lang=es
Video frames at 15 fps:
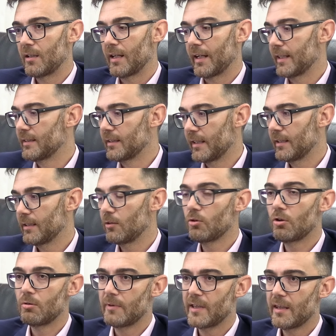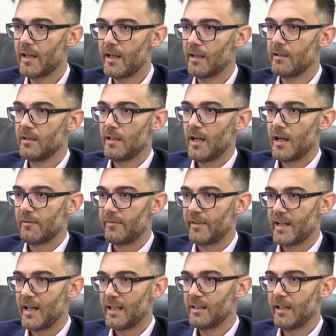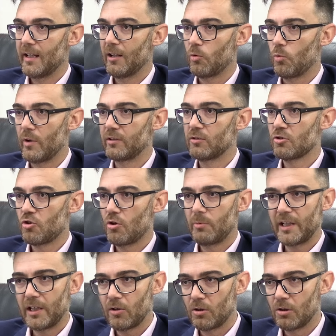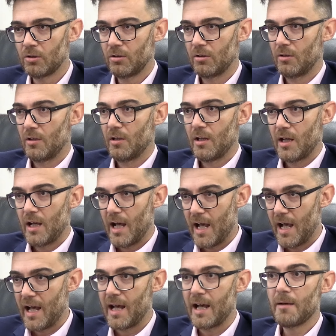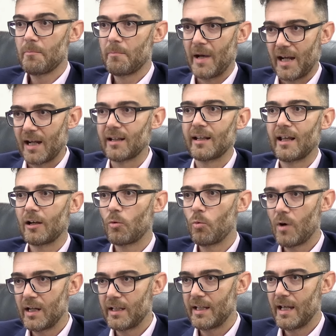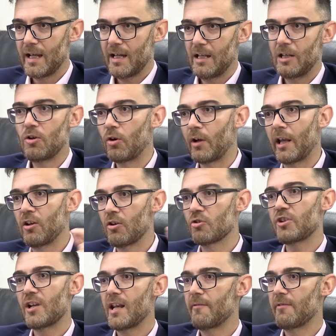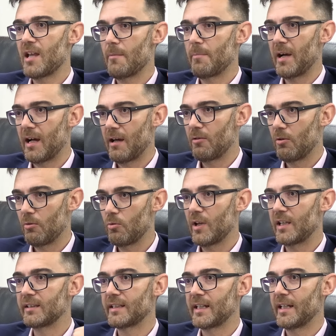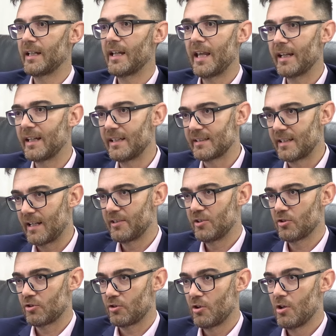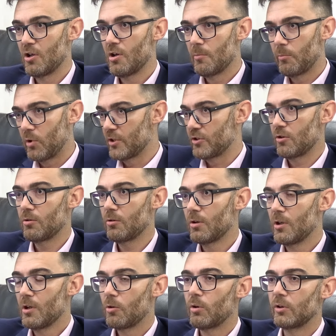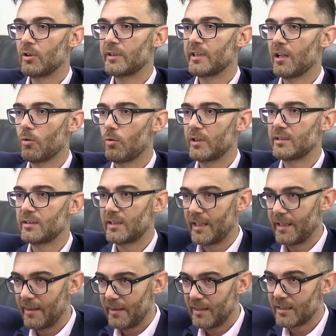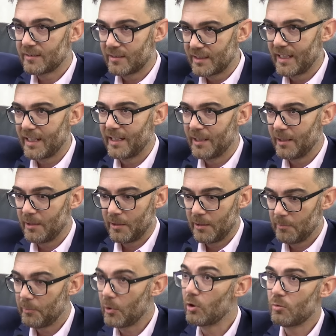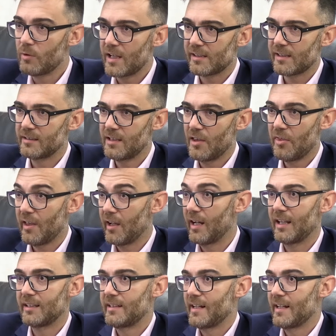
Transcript: la gente lo olvida. Al final el juez nos obligó a pagarle a Qualia lo que no se le había pagado durante X años. Por eso, cuando a ti el juez te, te pone una sentencia que la